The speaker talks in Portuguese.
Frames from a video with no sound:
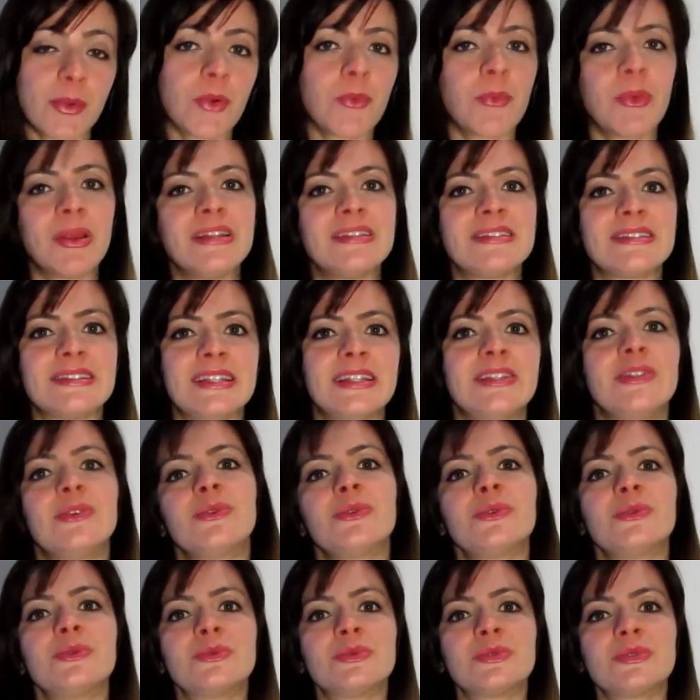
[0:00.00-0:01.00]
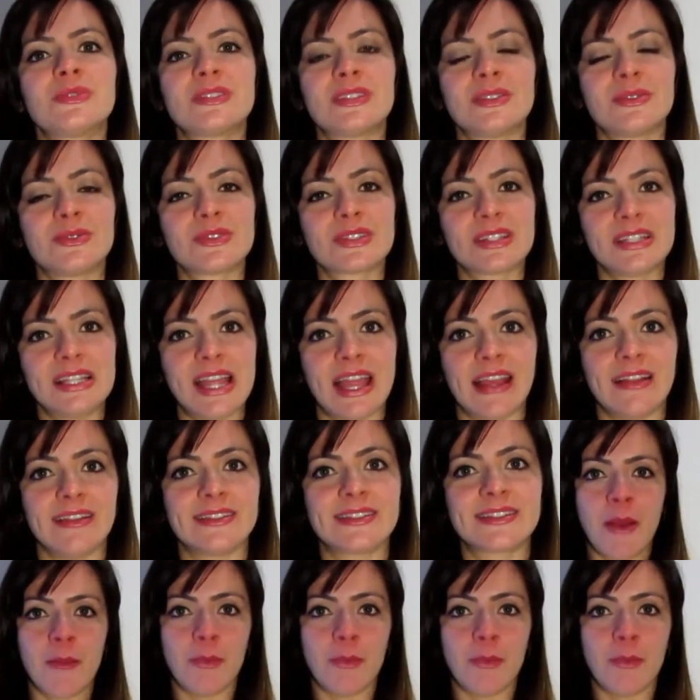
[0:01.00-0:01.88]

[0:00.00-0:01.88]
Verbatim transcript: como eles lidam com os seus clientes.